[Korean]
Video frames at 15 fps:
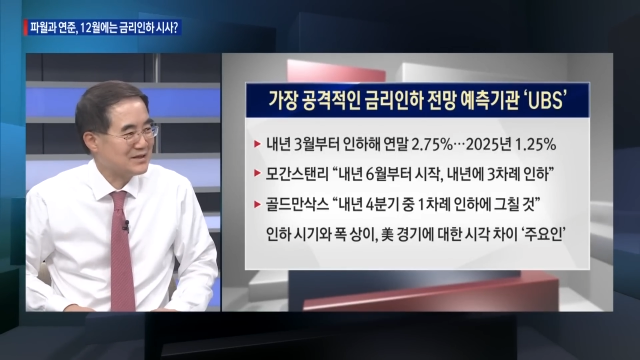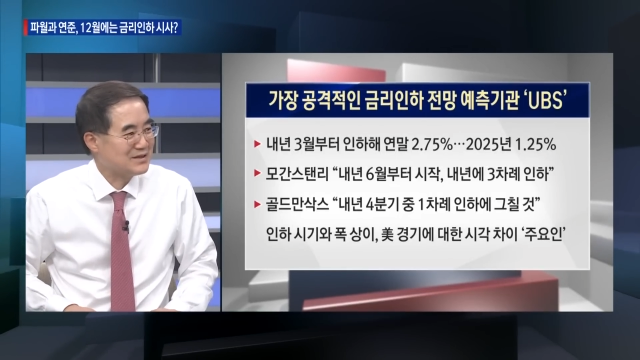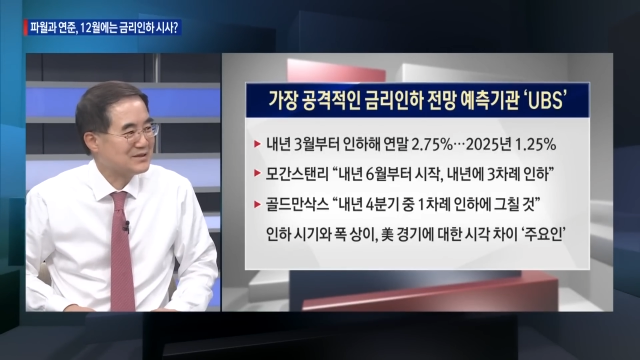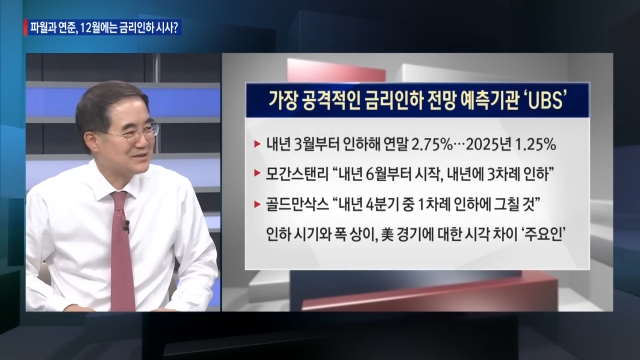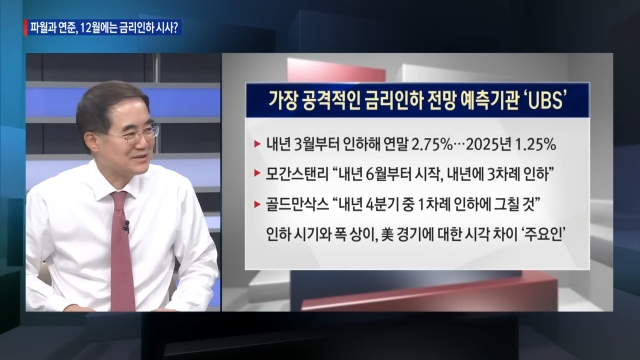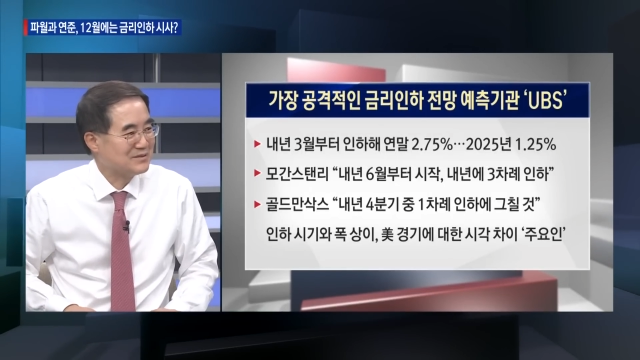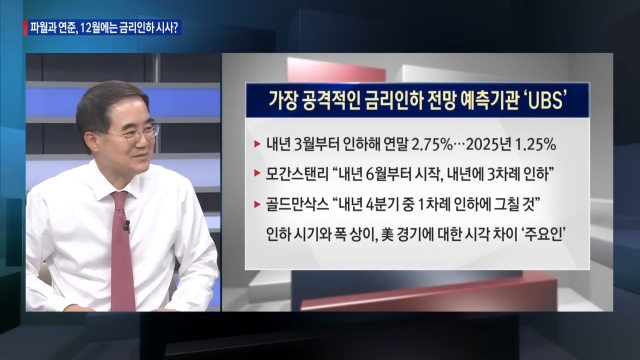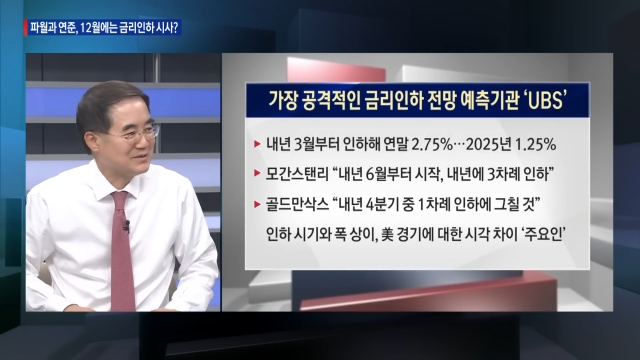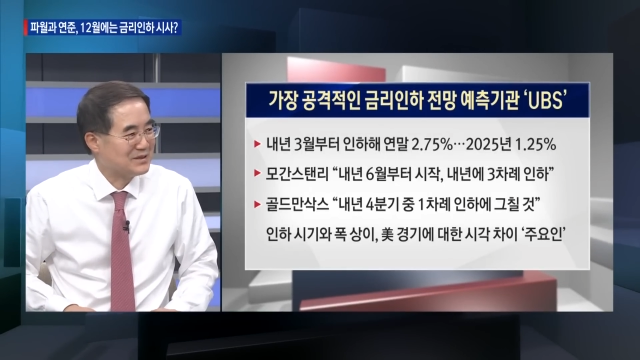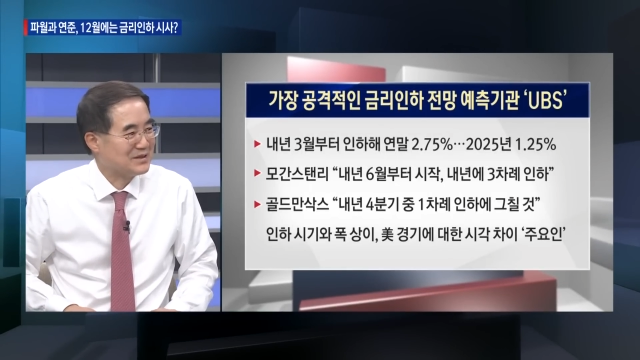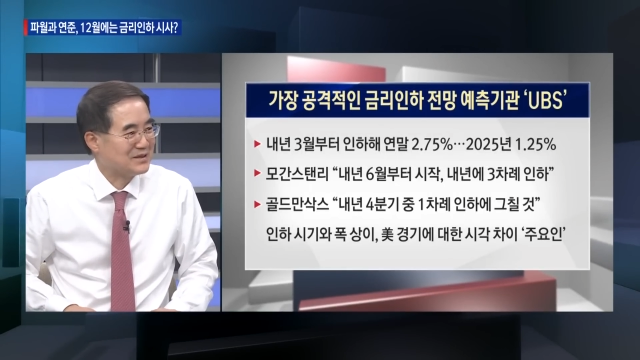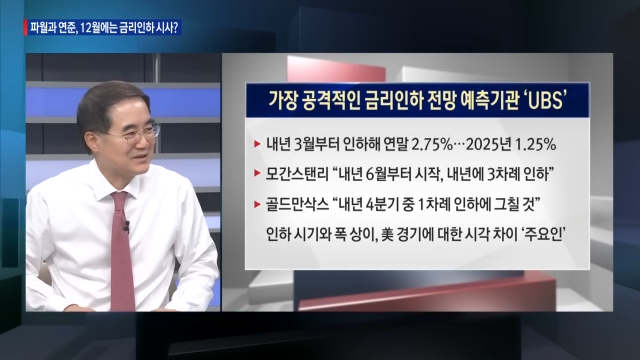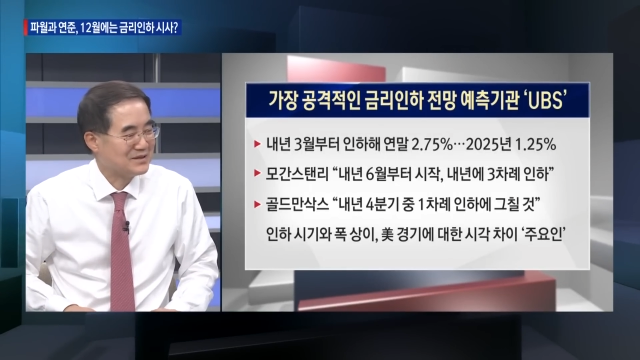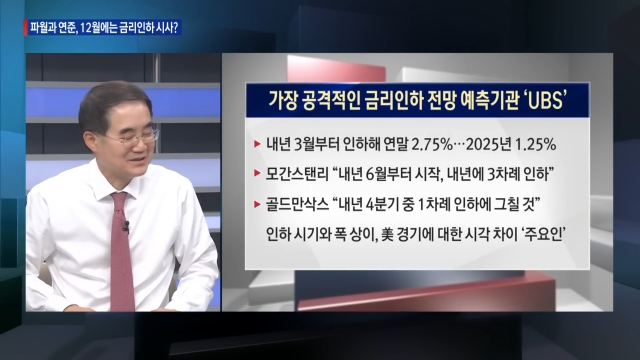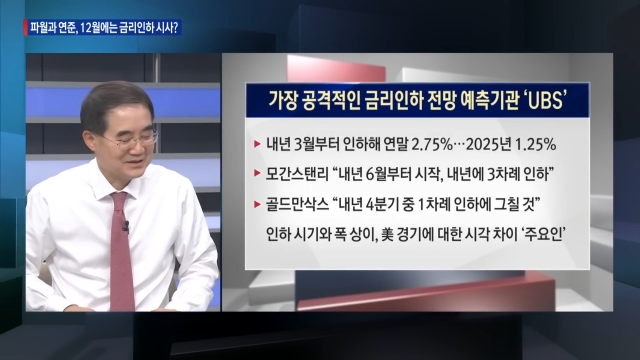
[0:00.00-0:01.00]
아실
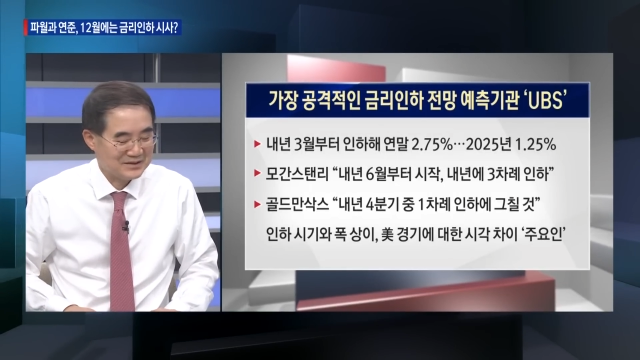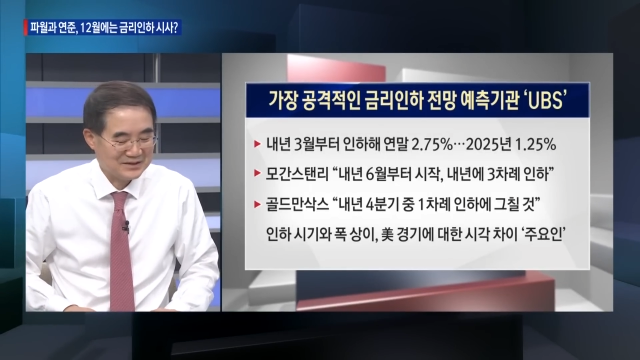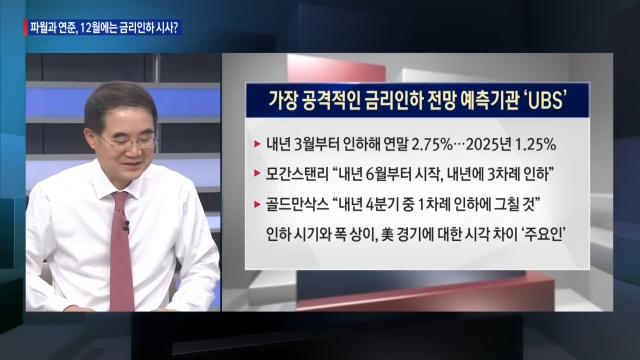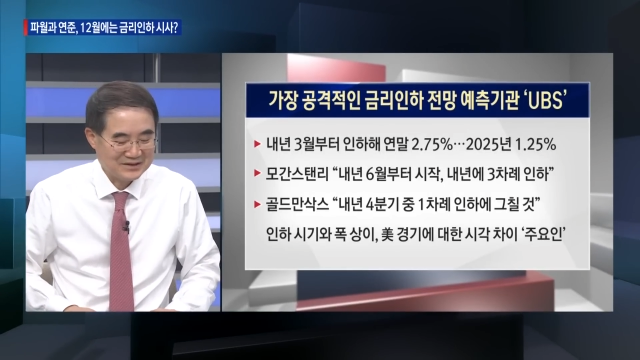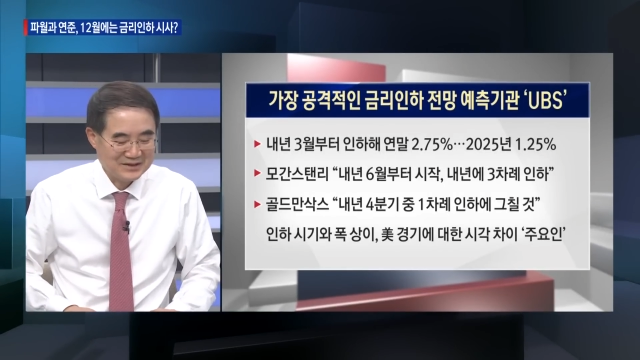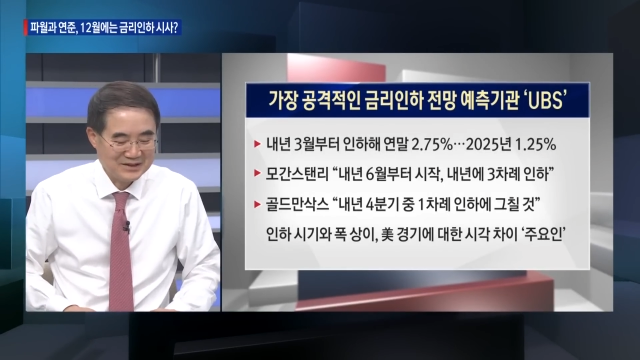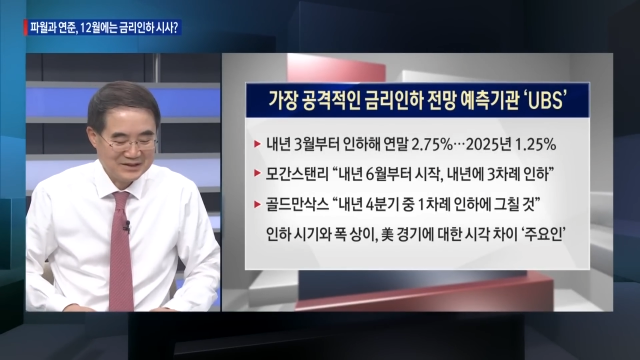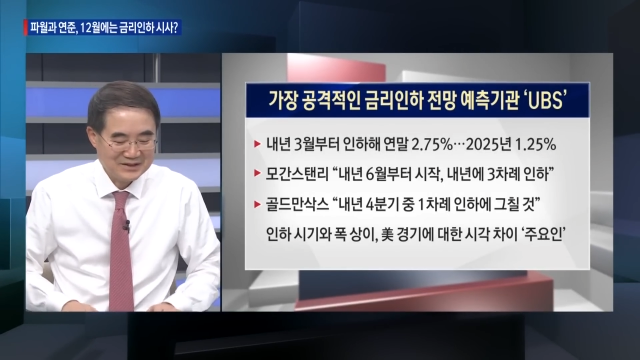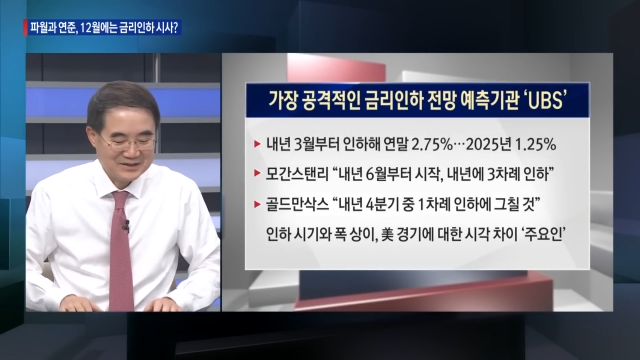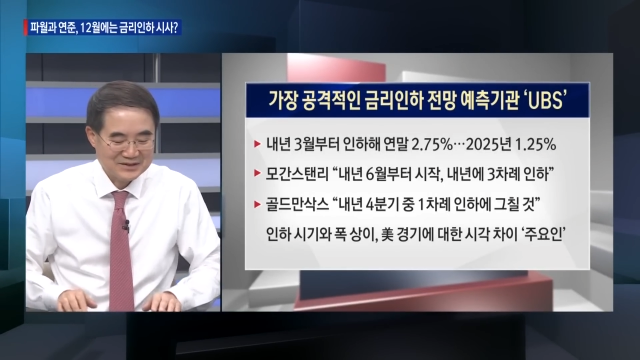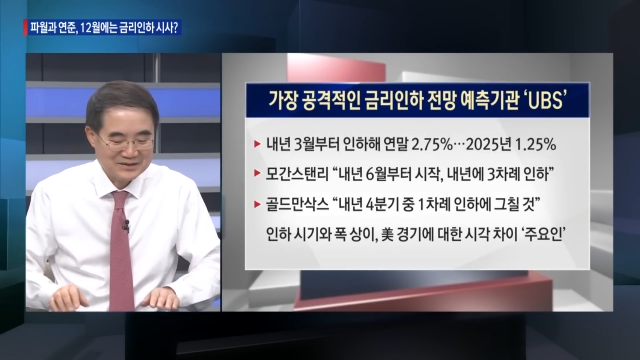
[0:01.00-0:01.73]
겁니다. 예. 예. 음.